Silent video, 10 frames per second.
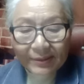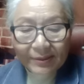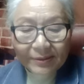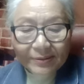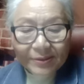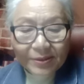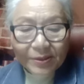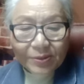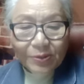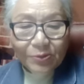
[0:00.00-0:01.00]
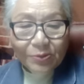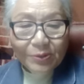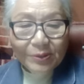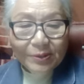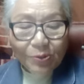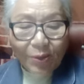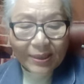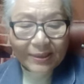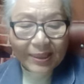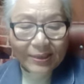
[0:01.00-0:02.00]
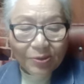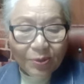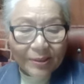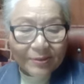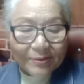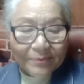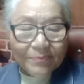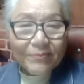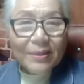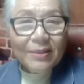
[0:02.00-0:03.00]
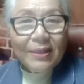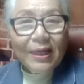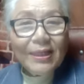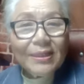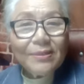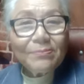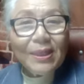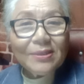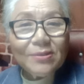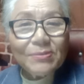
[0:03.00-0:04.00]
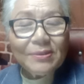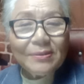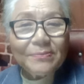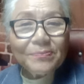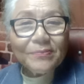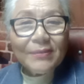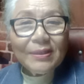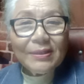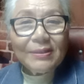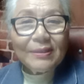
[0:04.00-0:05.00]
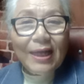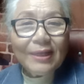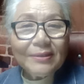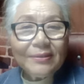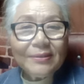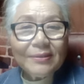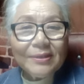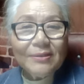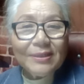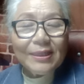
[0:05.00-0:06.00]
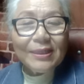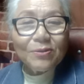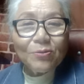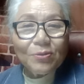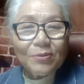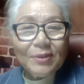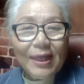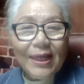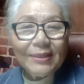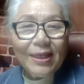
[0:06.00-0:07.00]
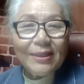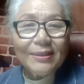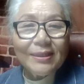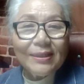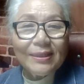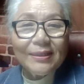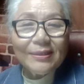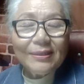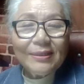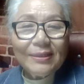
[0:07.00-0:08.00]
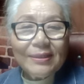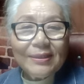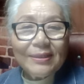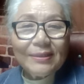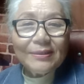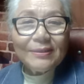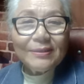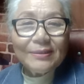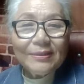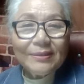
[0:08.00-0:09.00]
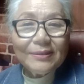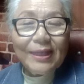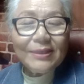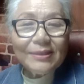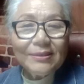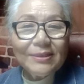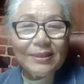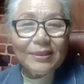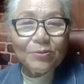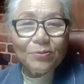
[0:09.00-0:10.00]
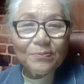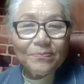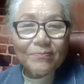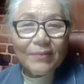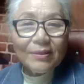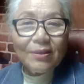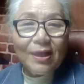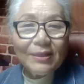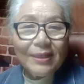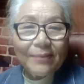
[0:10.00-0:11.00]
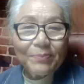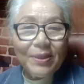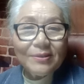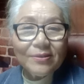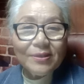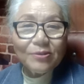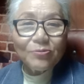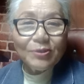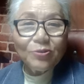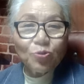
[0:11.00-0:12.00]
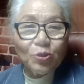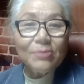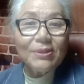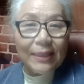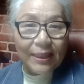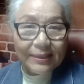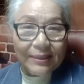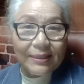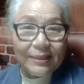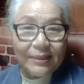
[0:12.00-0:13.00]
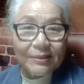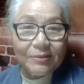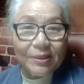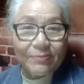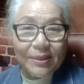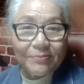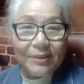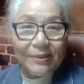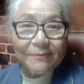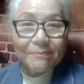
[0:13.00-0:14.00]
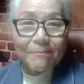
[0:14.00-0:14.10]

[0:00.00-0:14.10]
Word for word: 그 성경은 어, 요한계시록에서 하나님 말씀을 어, 한 글자라도 한 핵이나 어, 그한 글자라도 더하거나 뺐을 경우는 죽임을 당하리라 그렇게 말합니다.